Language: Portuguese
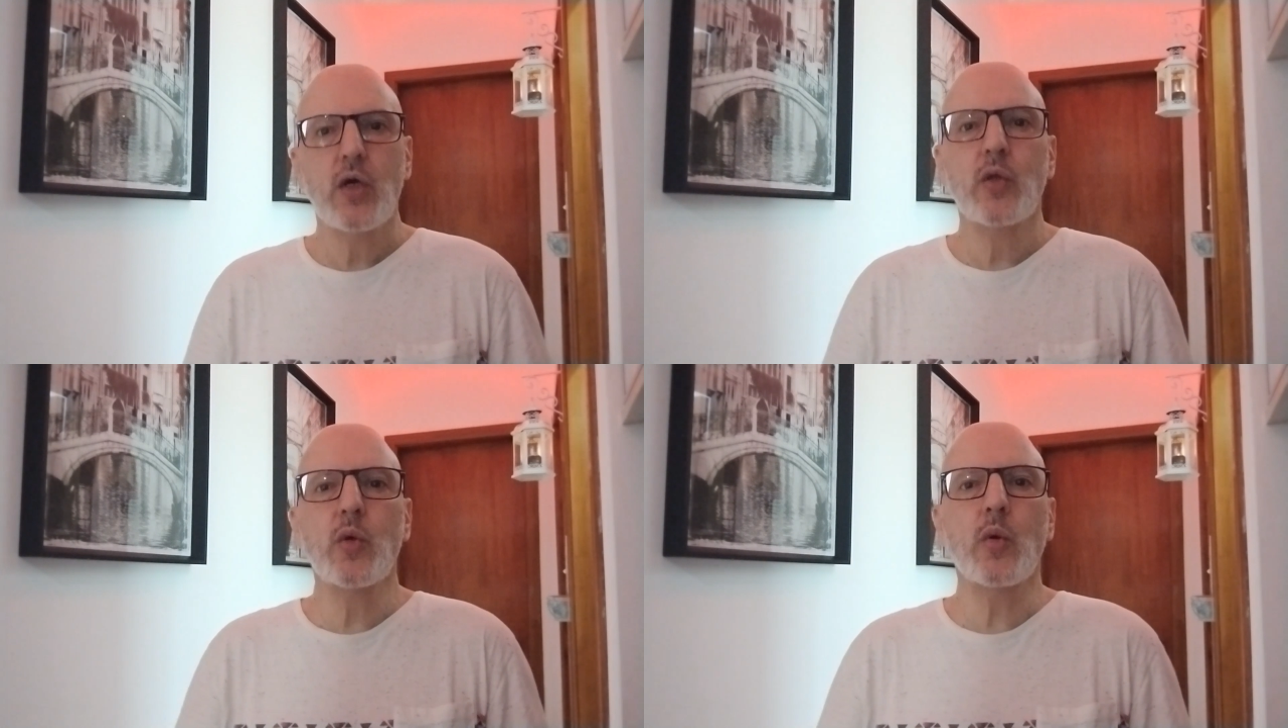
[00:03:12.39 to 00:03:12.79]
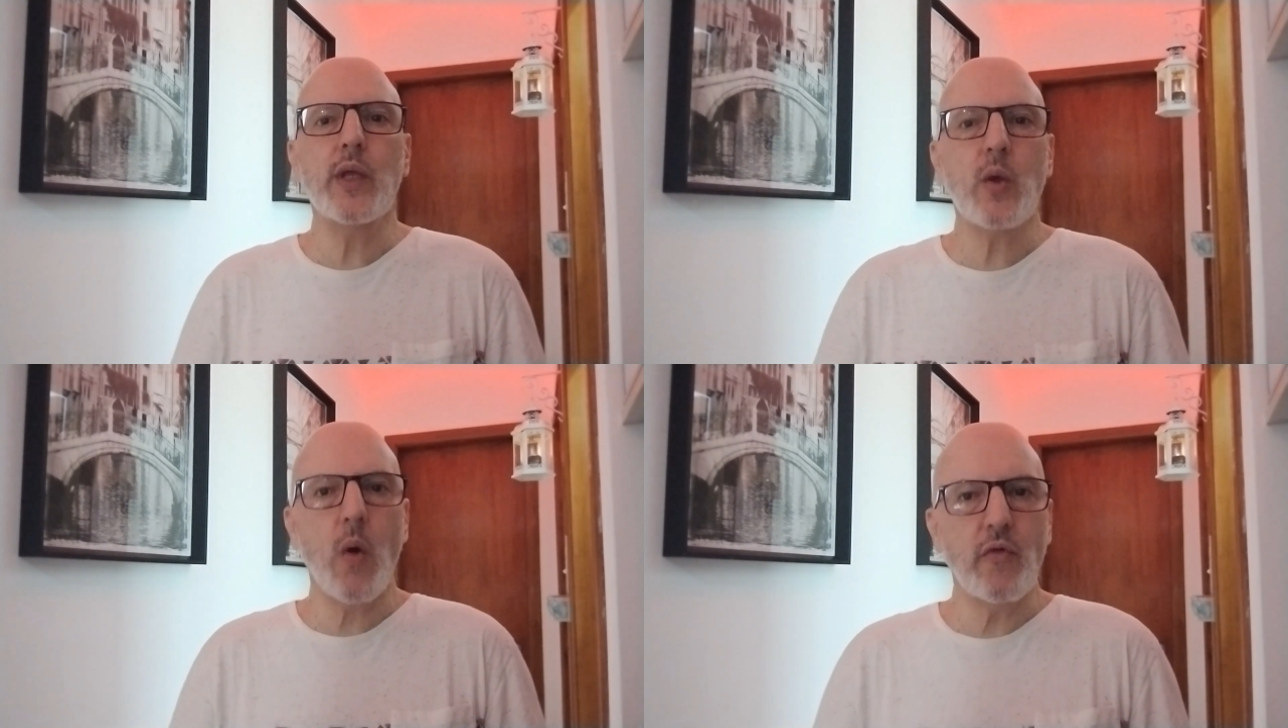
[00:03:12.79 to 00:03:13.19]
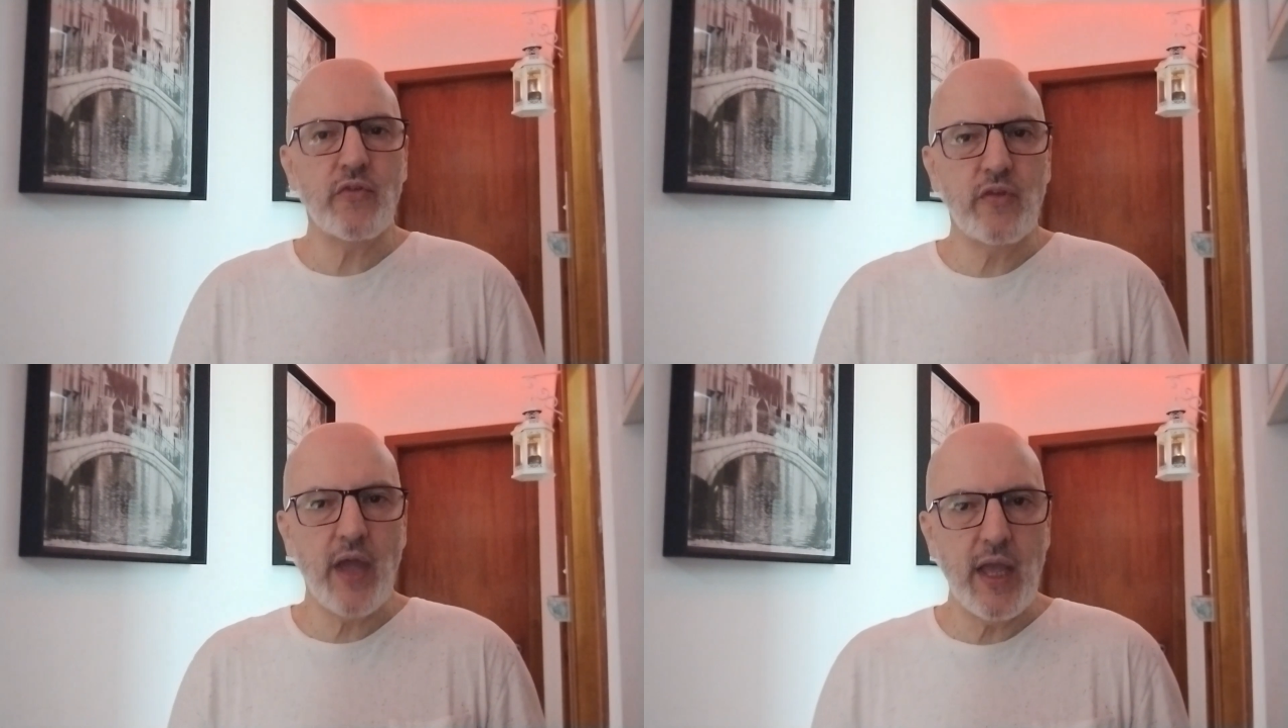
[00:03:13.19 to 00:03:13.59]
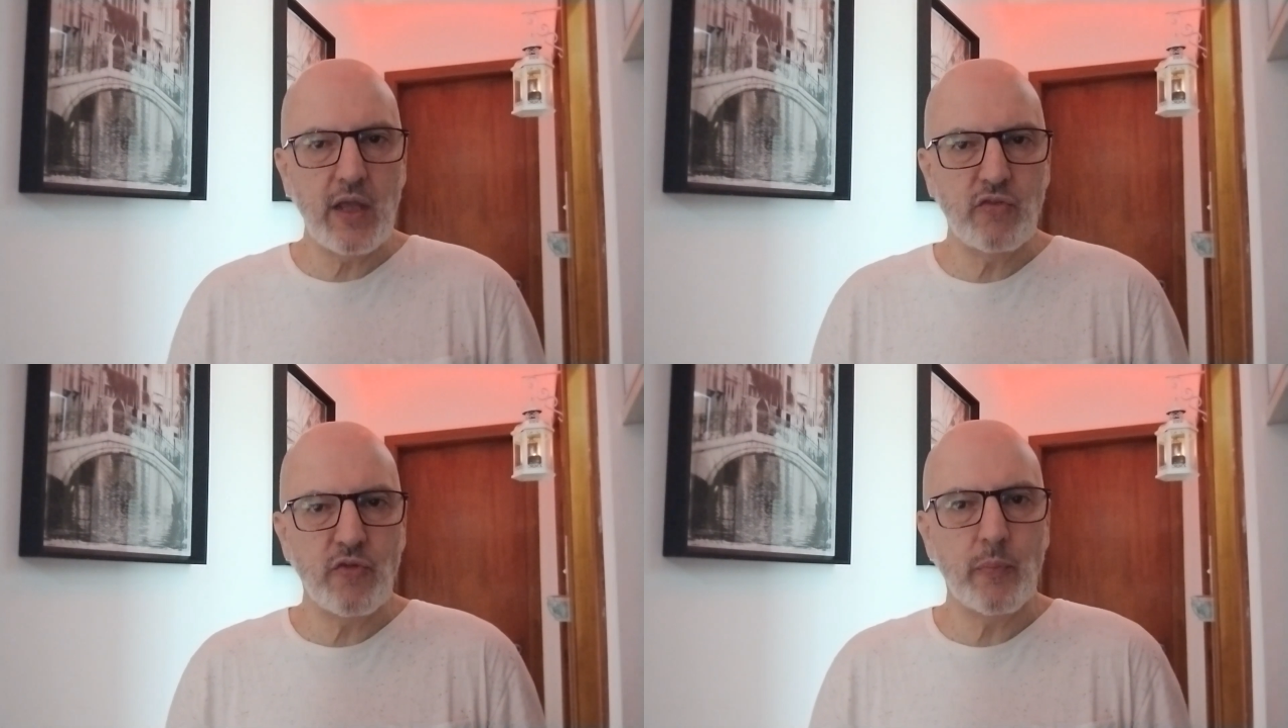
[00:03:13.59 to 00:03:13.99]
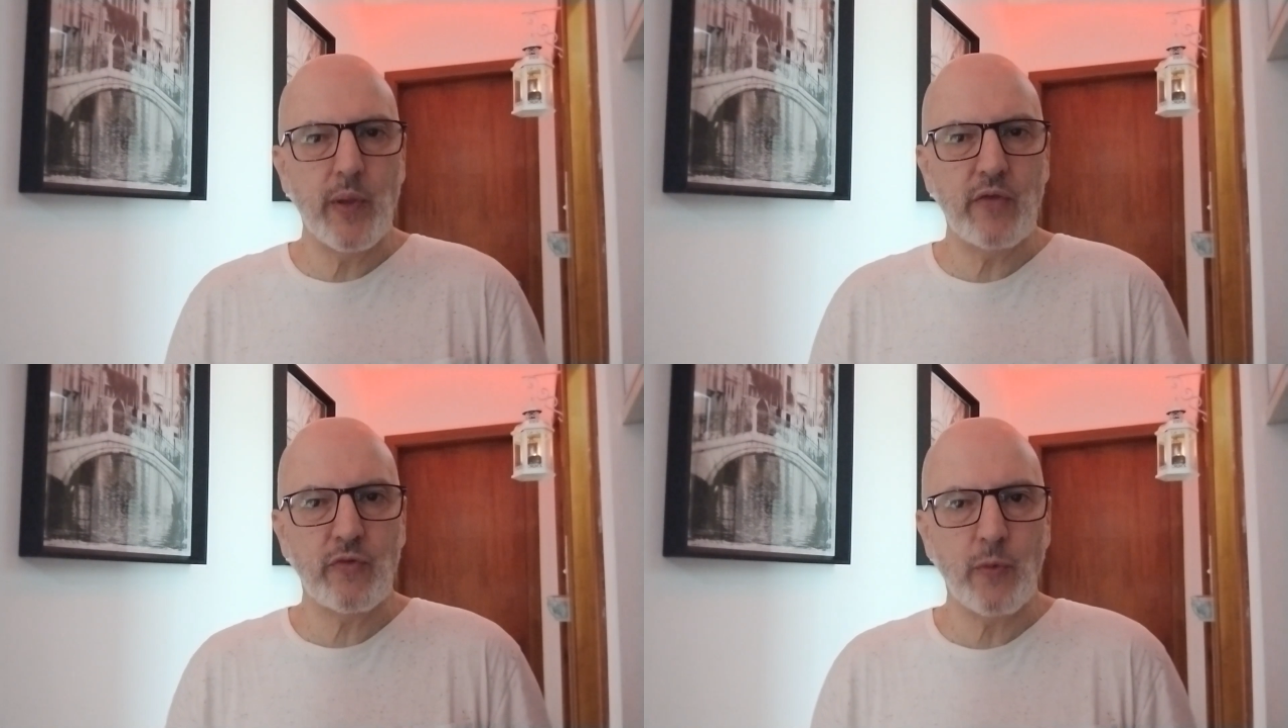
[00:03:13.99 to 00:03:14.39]
no inconsciente
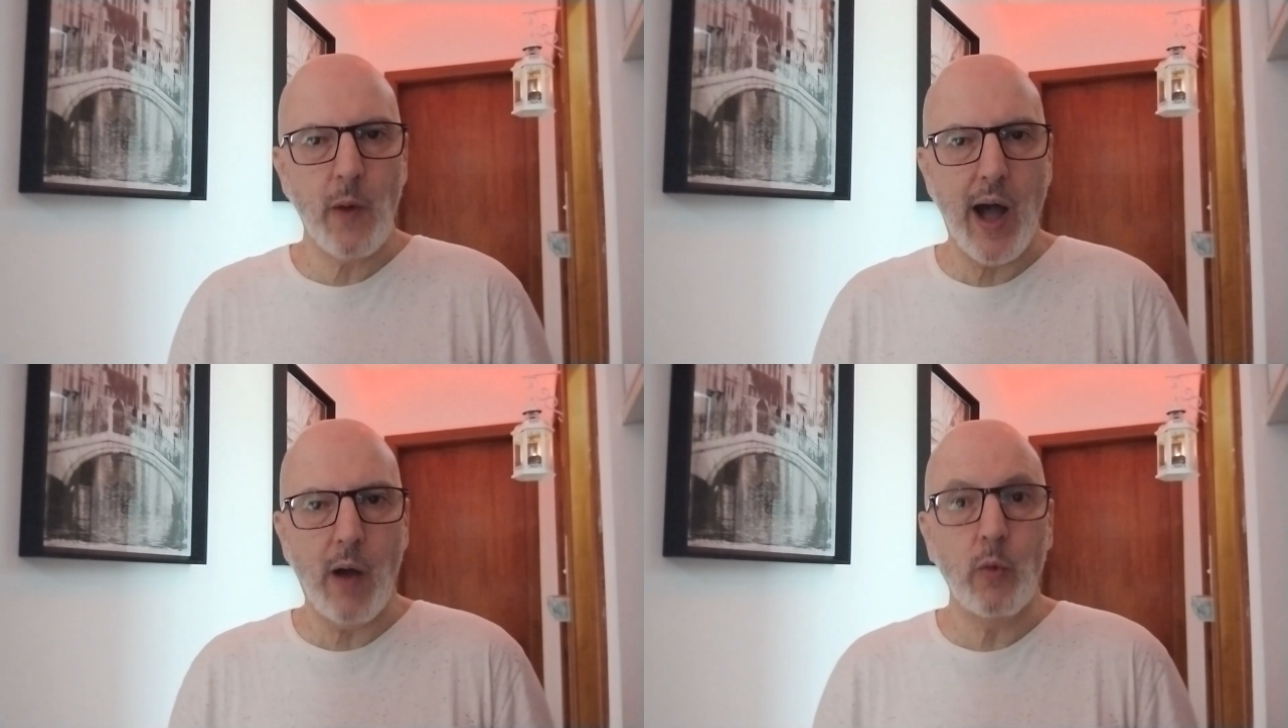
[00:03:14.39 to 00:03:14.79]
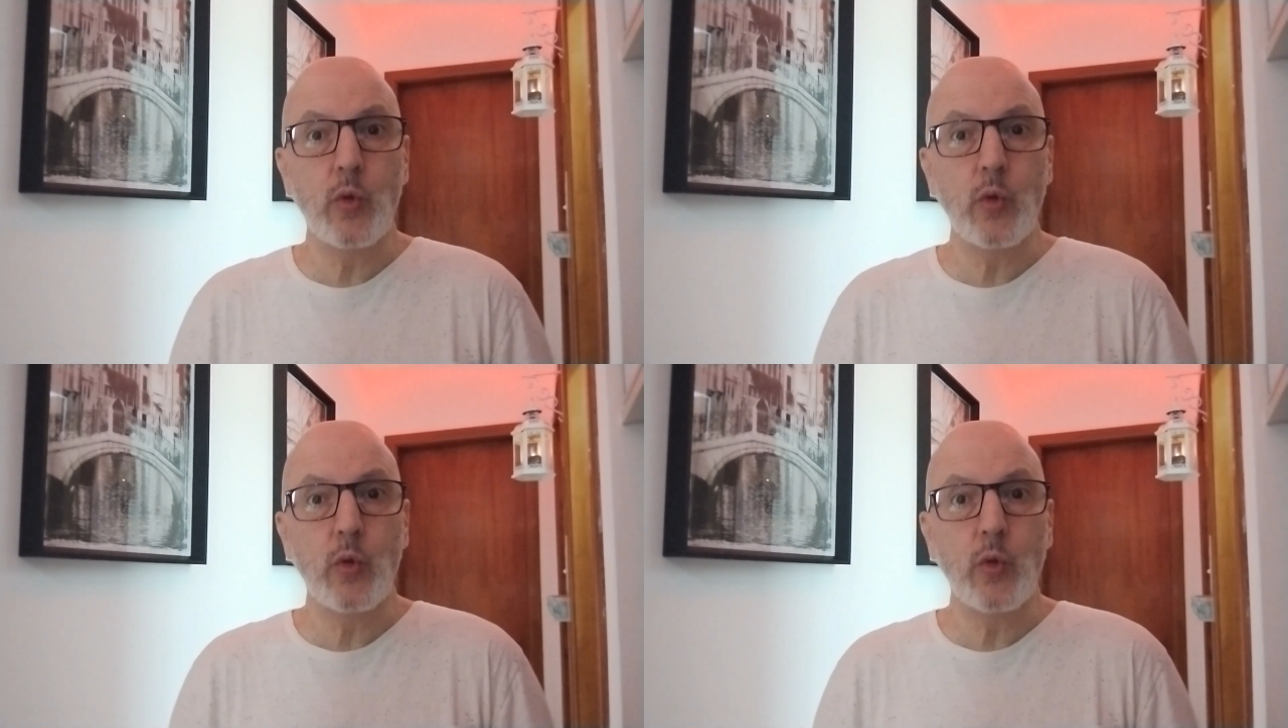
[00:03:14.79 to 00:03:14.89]
pessoal,